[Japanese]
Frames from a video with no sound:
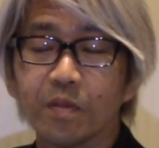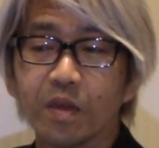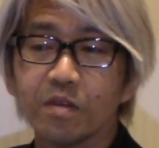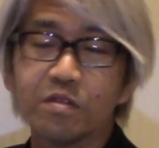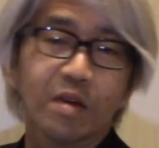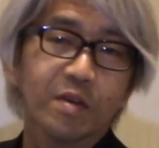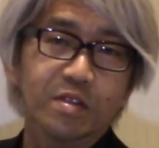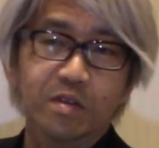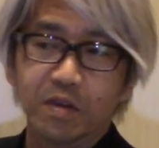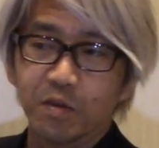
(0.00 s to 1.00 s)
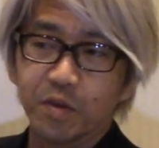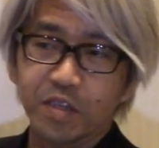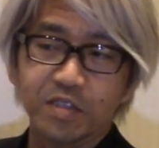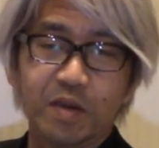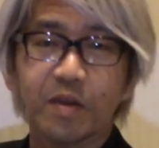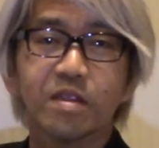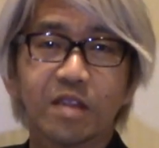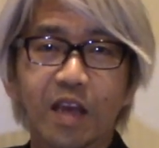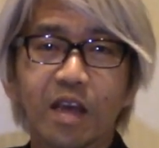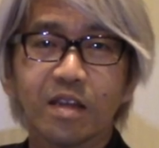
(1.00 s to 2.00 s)
でルーがまず思いっきり喋っ
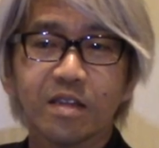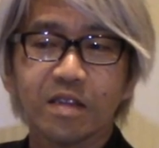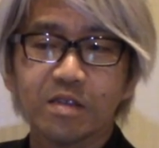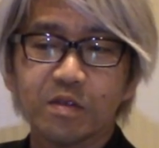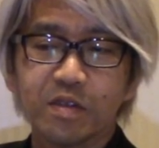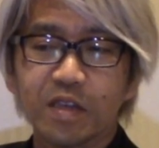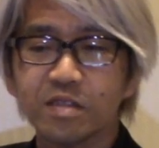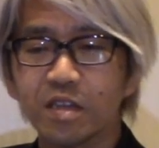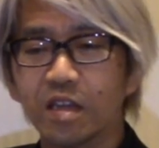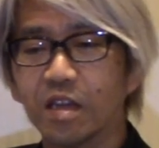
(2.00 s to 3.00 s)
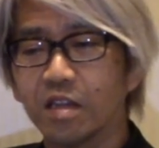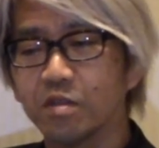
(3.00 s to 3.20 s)
てでそれに対して